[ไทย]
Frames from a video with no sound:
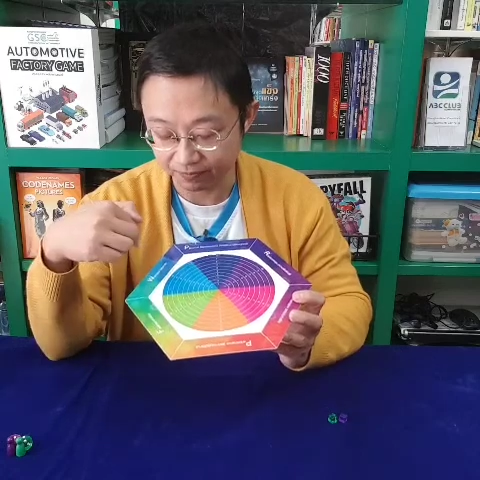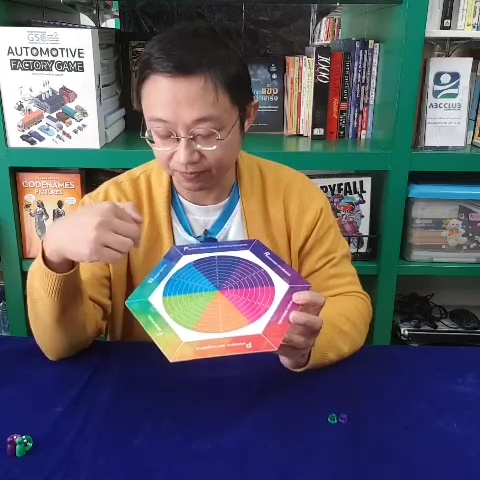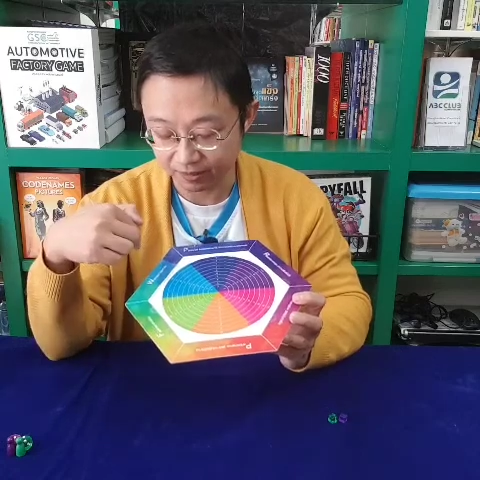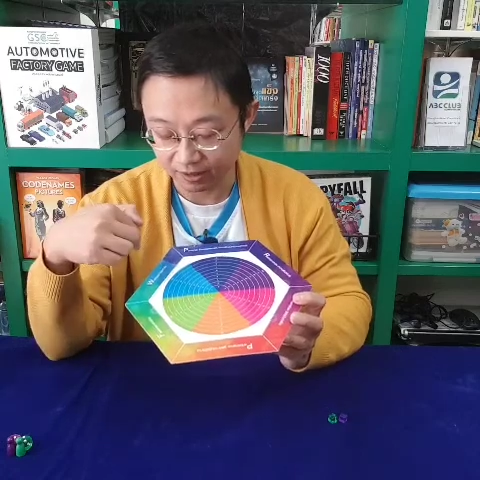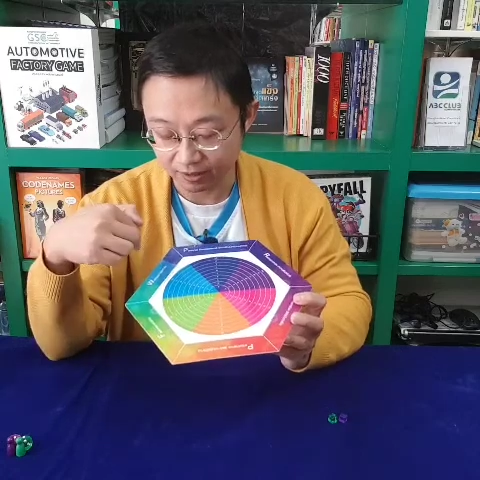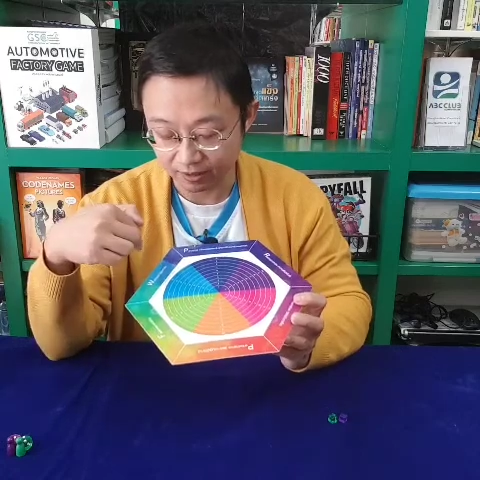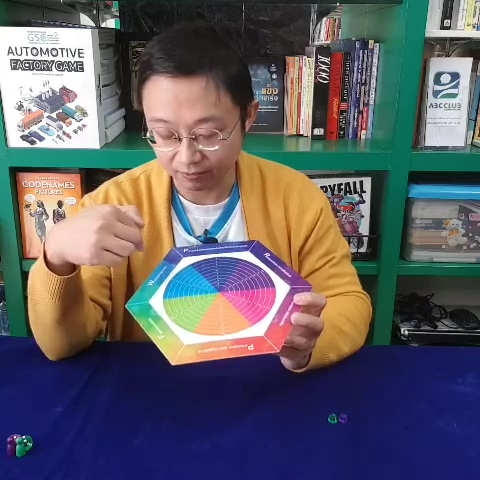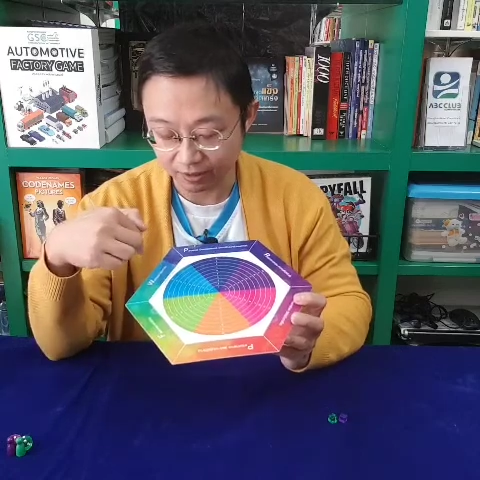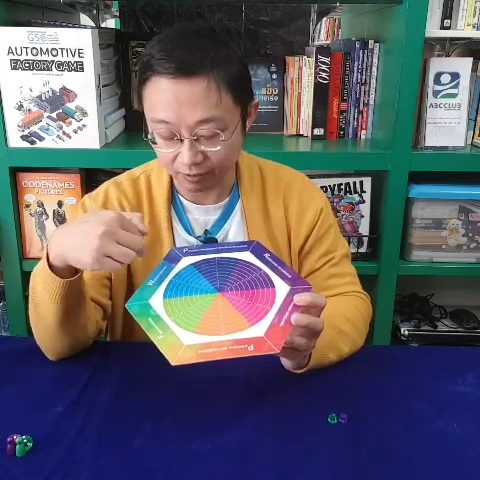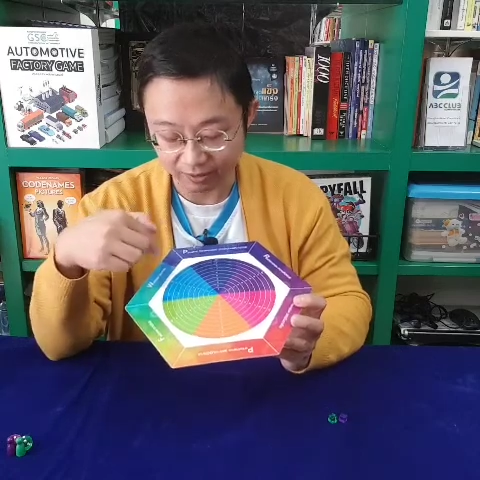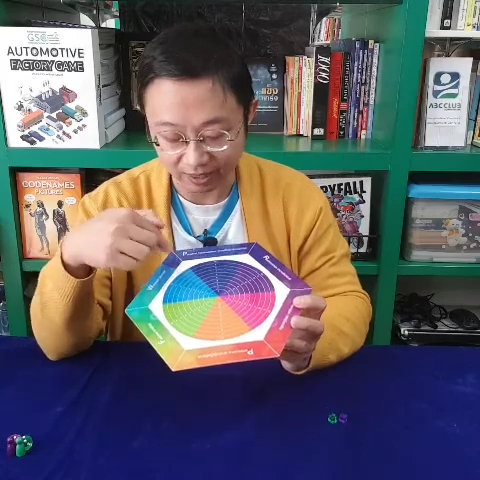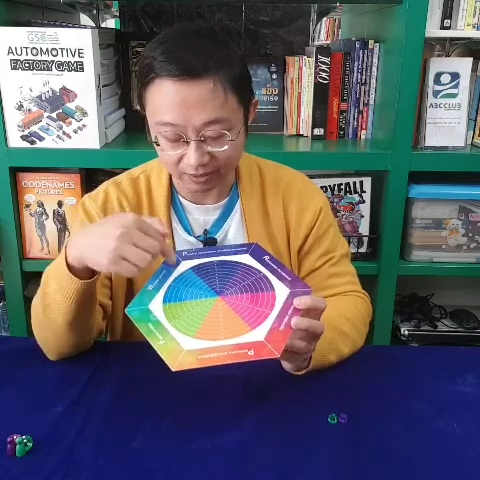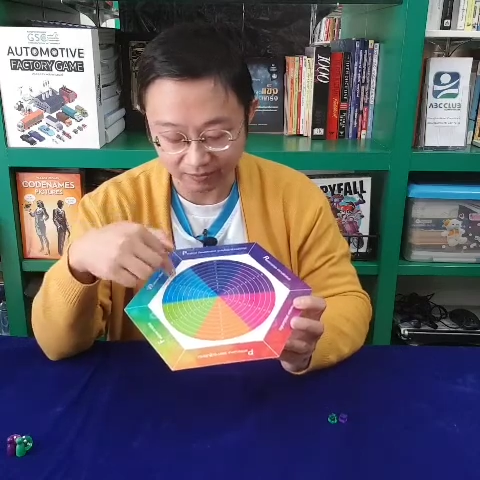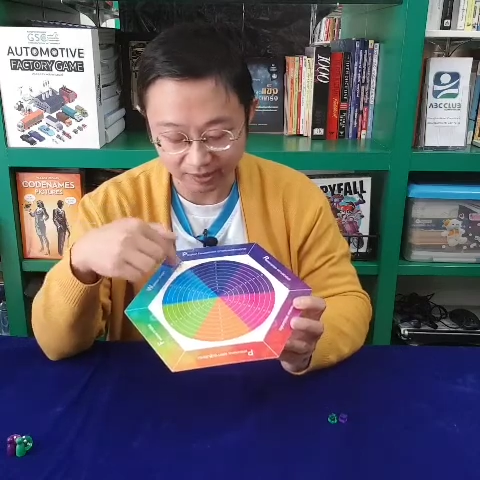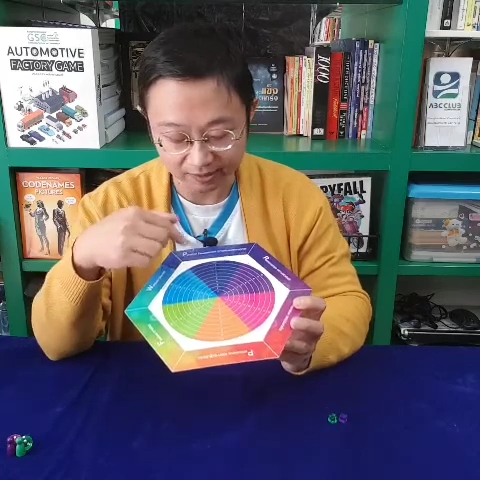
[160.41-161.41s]
10
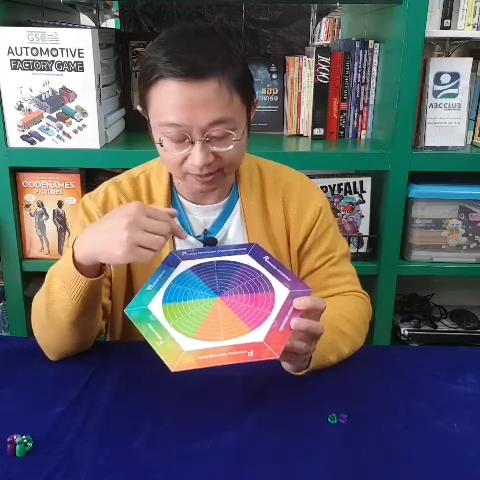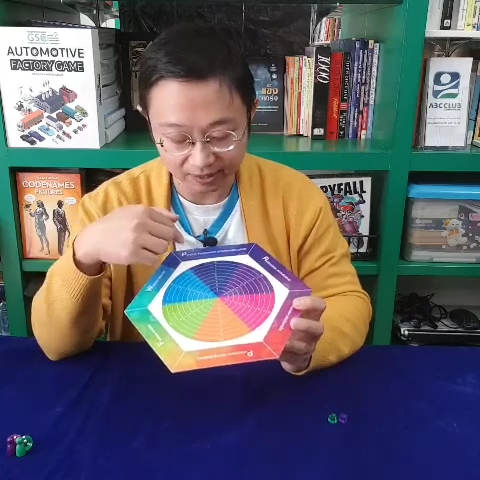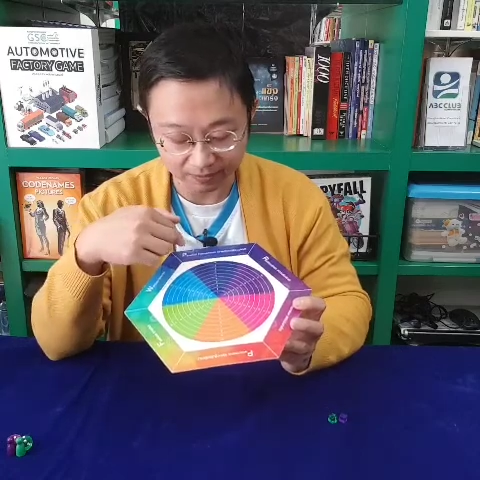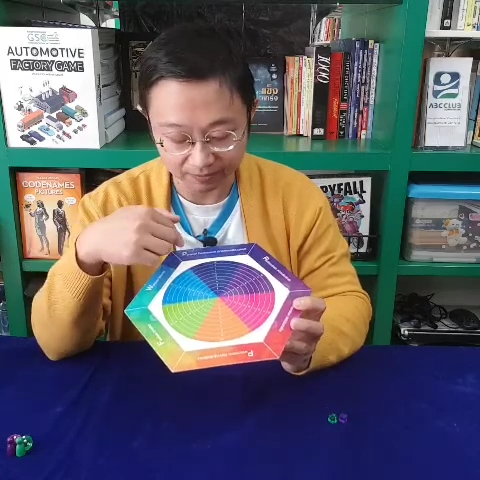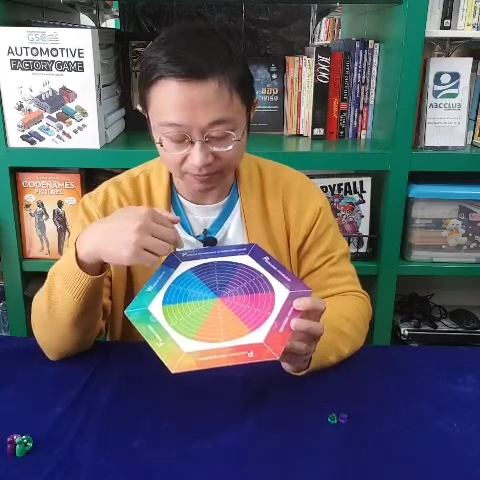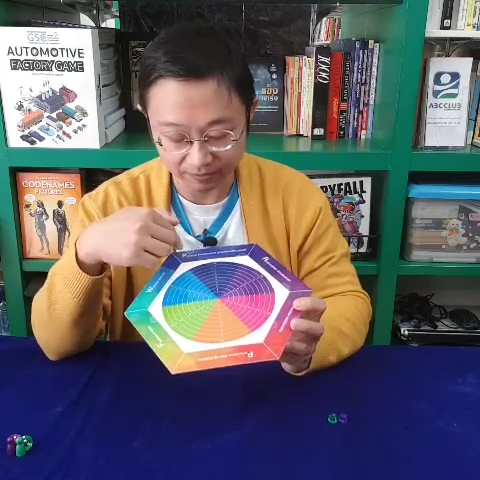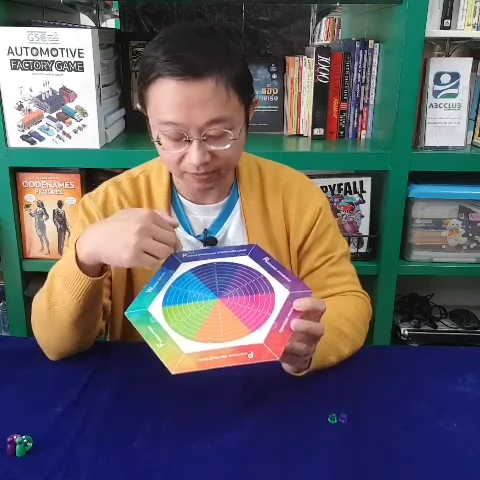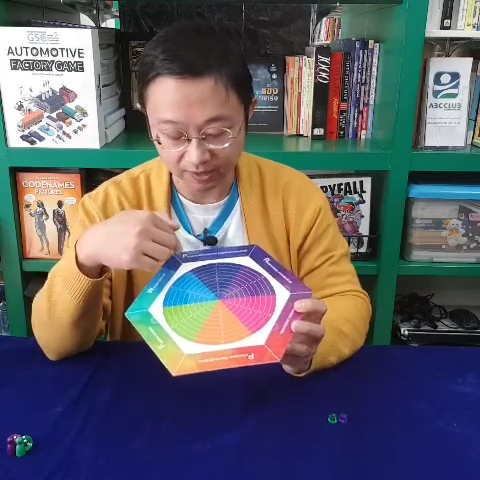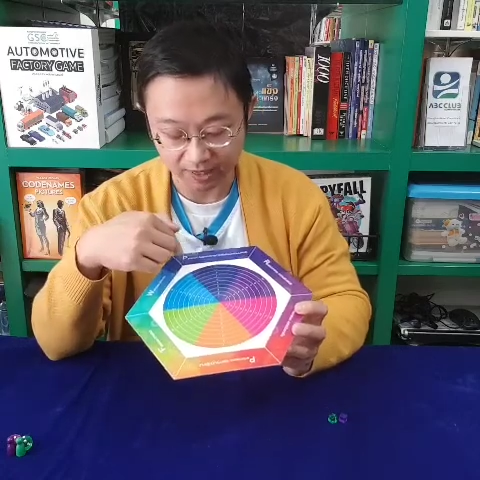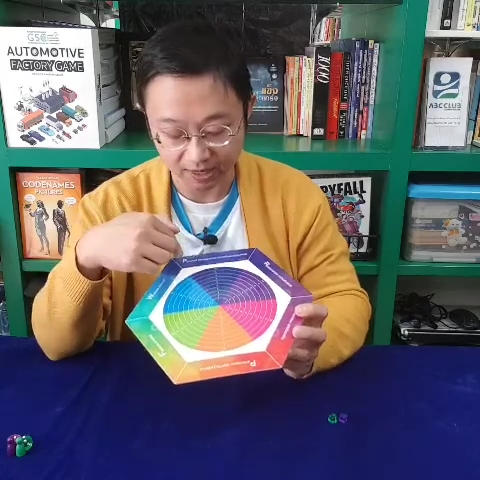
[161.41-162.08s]
wellness เบอร์10